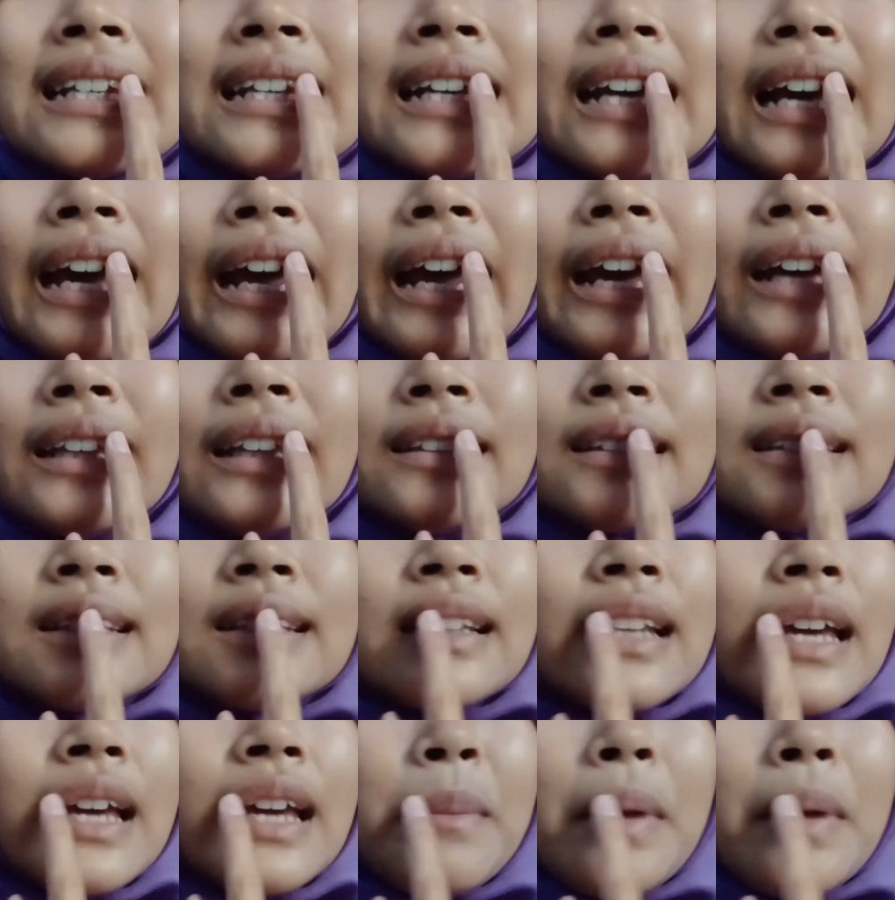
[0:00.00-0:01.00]
kayak
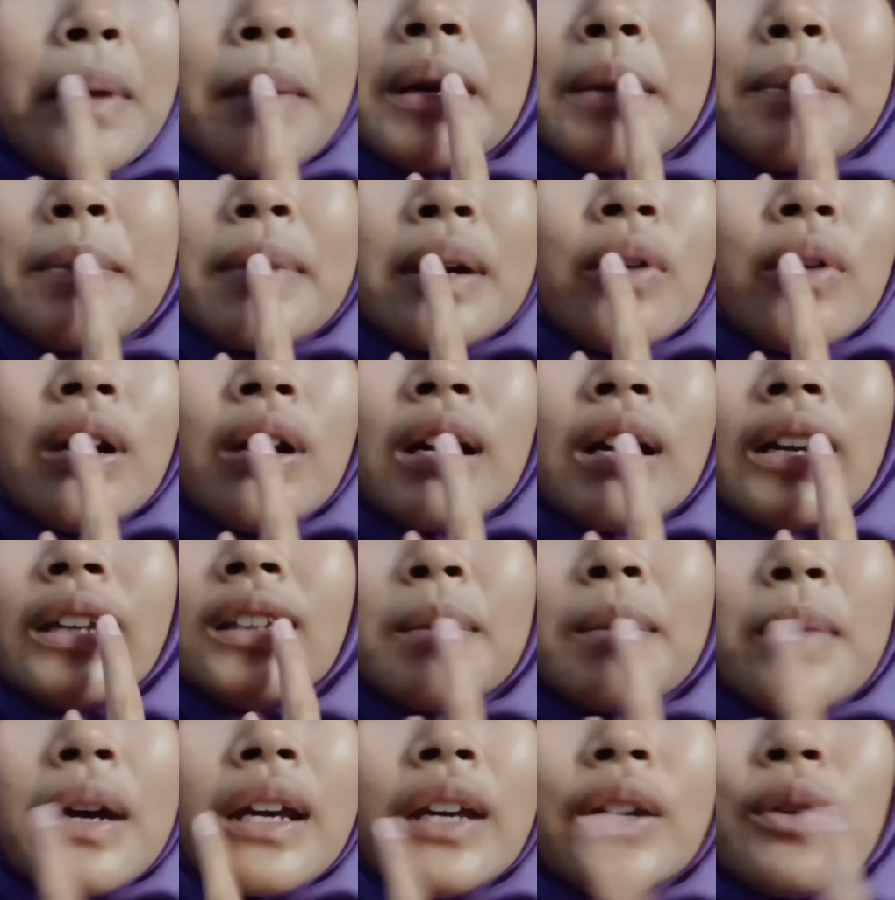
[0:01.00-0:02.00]
emang bener-bener warnanya
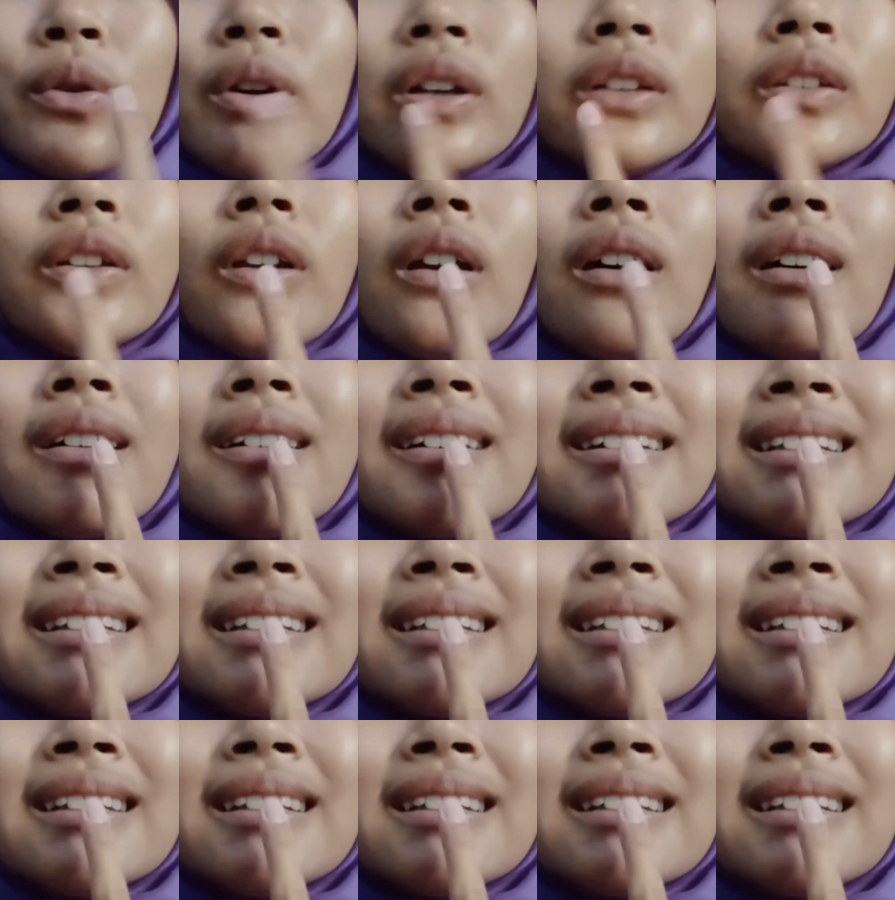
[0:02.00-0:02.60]
terbagi dua gitu loh